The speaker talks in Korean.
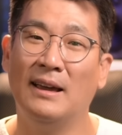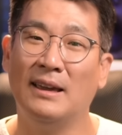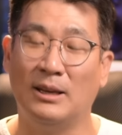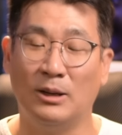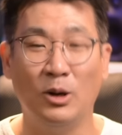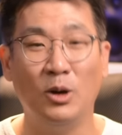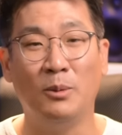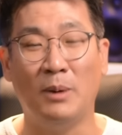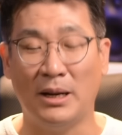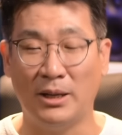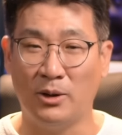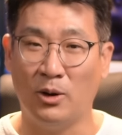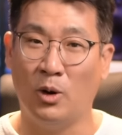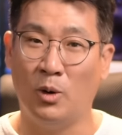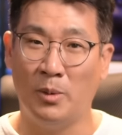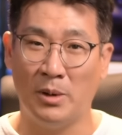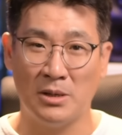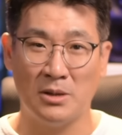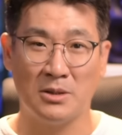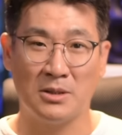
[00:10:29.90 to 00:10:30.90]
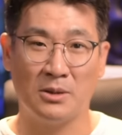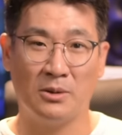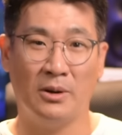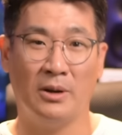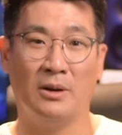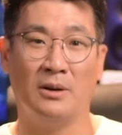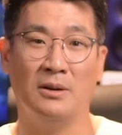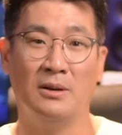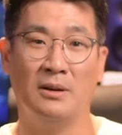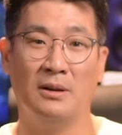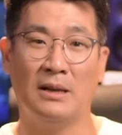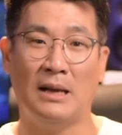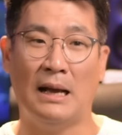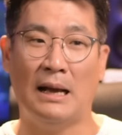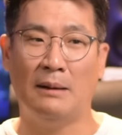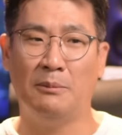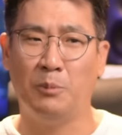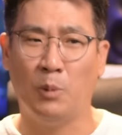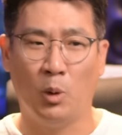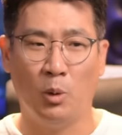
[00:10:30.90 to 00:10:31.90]
이런 거 많이 경험하셨을 거예요.
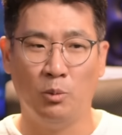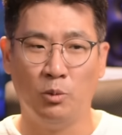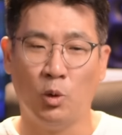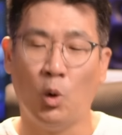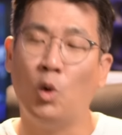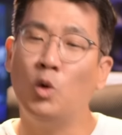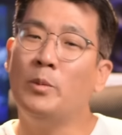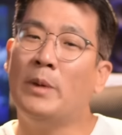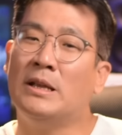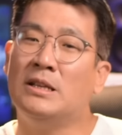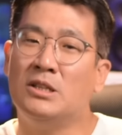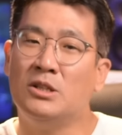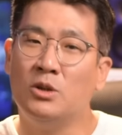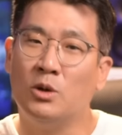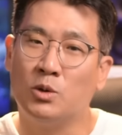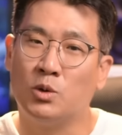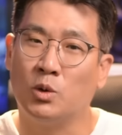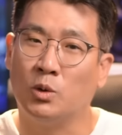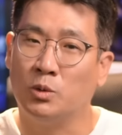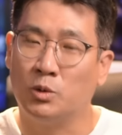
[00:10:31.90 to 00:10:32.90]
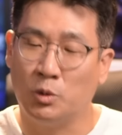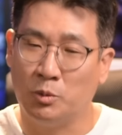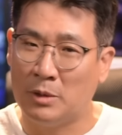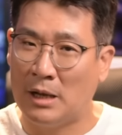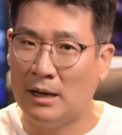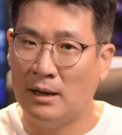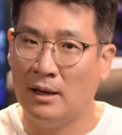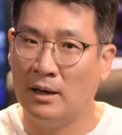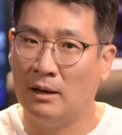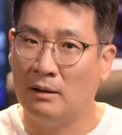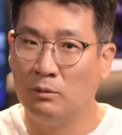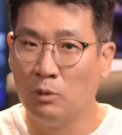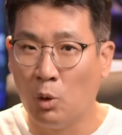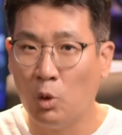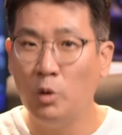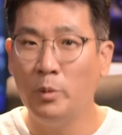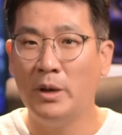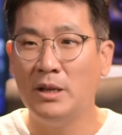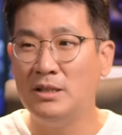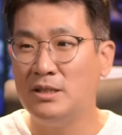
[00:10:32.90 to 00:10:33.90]
뭐 녹음 엔지니어 쪽은 좀 달라요.
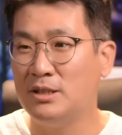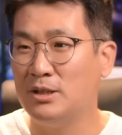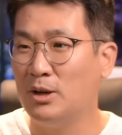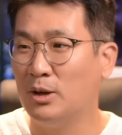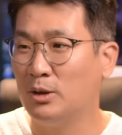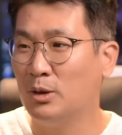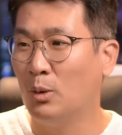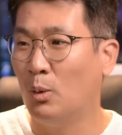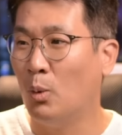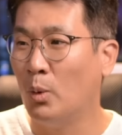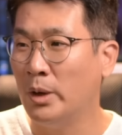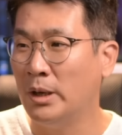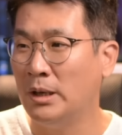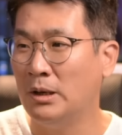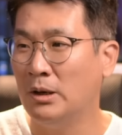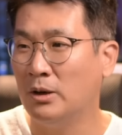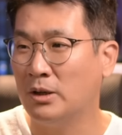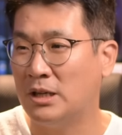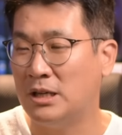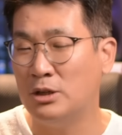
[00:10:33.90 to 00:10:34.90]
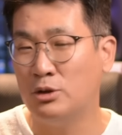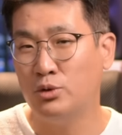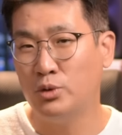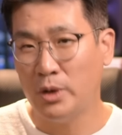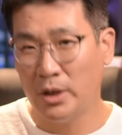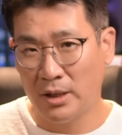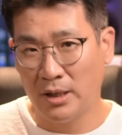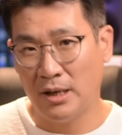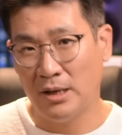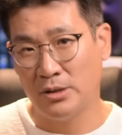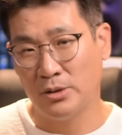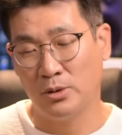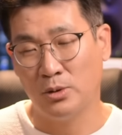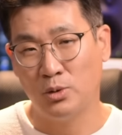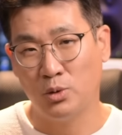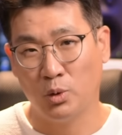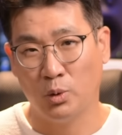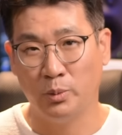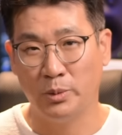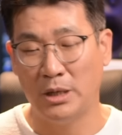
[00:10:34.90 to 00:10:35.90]
녹음 엔지니어는 오히려 기술에
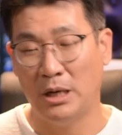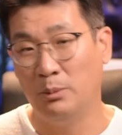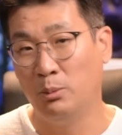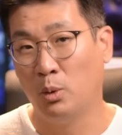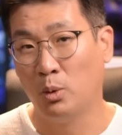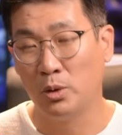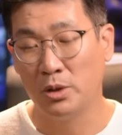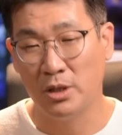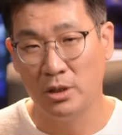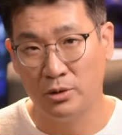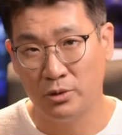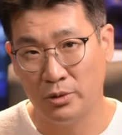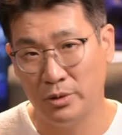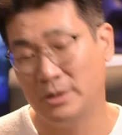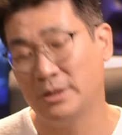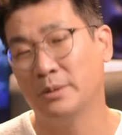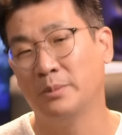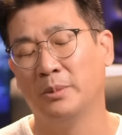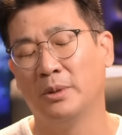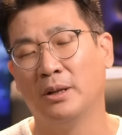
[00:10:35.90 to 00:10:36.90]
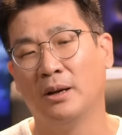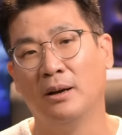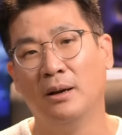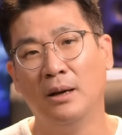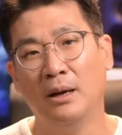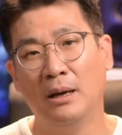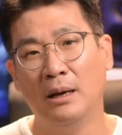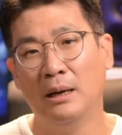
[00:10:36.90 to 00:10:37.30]
대해서는 조금 잘 모르실 수 있습니다.